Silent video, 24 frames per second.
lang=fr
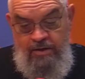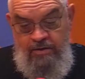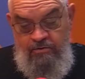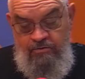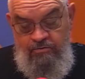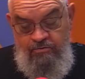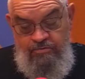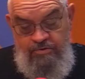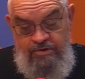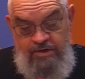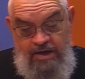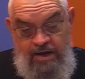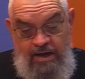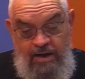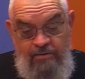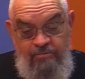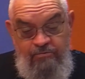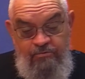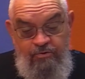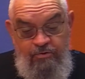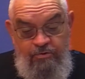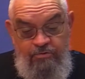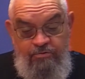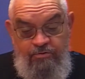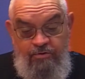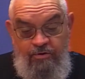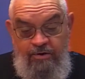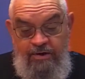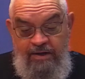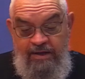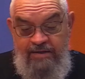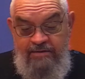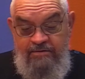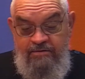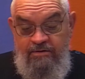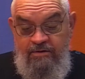nous dira une autre
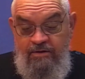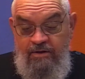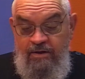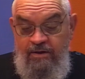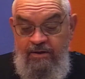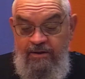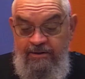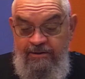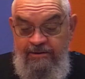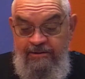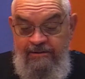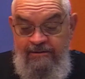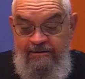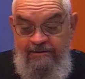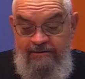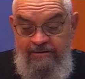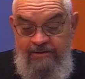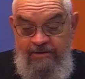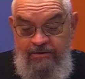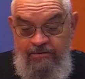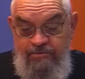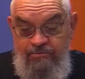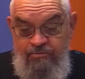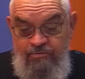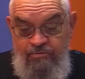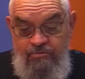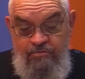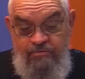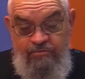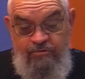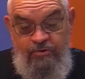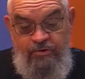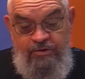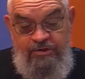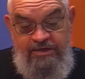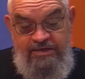lettre euh, du
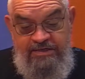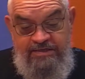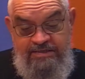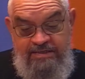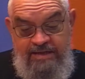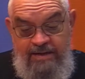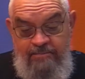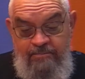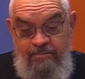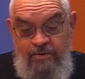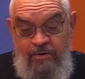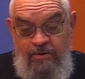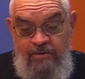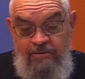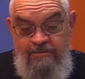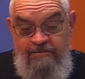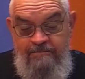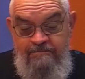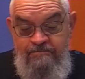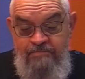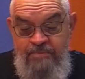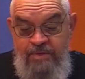Nouveau Testament